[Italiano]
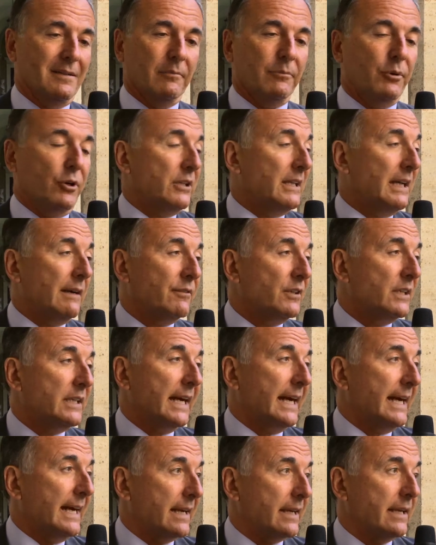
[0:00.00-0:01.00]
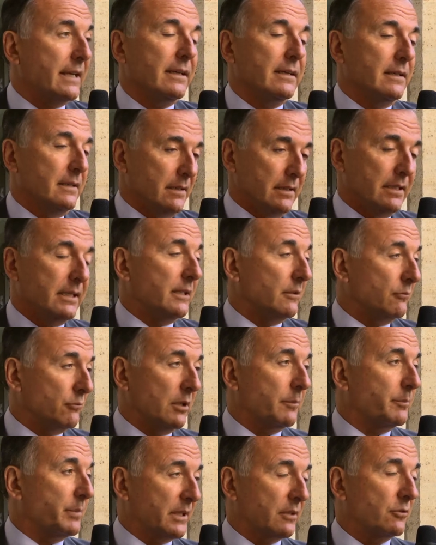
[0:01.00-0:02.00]
poi navigare in
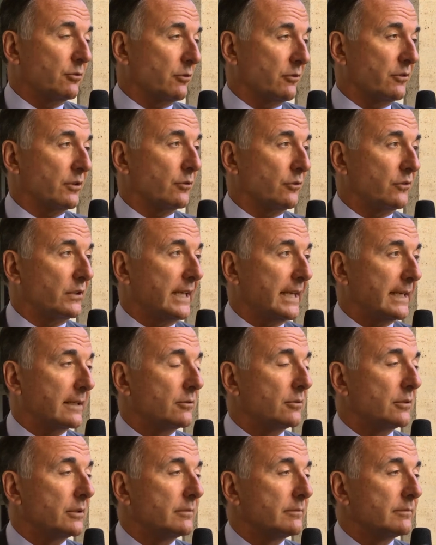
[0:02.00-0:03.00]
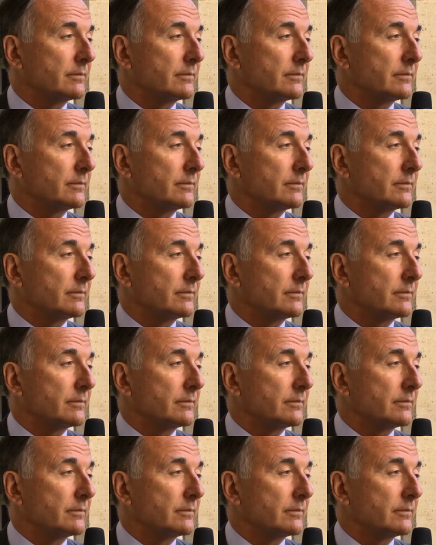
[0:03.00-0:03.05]
quel percorso a ostacoli.